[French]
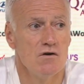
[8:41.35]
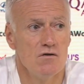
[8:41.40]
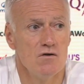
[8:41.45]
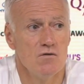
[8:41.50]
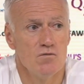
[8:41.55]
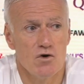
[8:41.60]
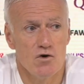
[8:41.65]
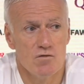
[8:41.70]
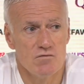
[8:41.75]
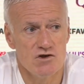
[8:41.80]

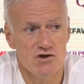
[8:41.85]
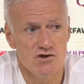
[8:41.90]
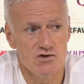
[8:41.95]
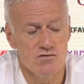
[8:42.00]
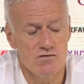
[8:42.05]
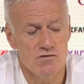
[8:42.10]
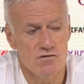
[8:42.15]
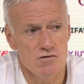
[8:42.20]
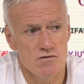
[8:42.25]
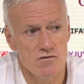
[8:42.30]
premier
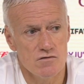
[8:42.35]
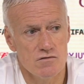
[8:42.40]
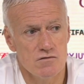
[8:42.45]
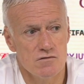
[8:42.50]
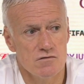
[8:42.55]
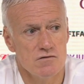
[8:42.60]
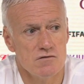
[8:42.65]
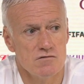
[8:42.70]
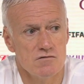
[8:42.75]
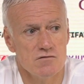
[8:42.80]
jour
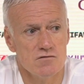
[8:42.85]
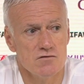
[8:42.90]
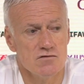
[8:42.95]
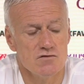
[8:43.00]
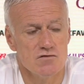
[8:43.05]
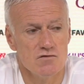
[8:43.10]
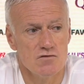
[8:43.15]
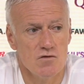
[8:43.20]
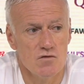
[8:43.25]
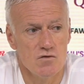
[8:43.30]
où, ce
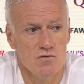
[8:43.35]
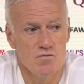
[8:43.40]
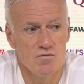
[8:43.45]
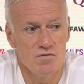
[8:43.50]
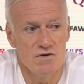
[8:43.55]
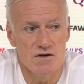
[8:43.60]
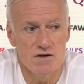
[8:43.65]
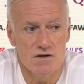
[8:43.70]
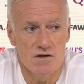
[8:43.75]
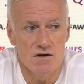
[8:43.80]
groupe
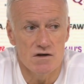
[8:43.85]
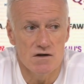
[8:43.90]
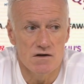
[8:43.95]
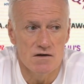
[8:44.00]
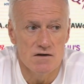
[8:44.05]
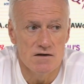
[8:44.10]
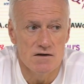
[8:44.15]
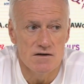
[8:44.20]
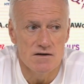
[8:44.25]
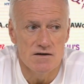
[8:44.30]
est,
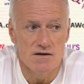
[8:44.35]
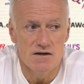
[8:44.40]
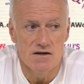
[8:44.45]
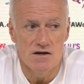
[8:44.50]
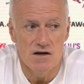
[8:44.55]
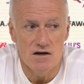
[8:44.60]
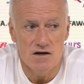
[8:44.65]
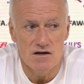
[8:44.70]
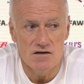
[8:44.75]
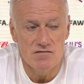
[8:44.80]

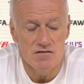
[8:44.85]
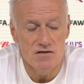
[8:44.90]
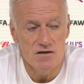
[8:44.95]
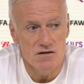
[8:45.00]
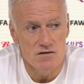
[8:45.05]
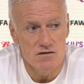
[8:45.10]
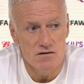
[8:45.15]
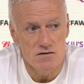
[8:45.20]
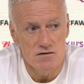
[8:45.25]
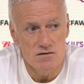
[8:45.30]
arrivé
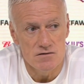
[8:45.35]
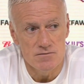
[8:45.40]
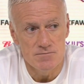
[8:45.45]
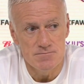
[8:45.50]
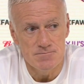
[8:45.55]
euh,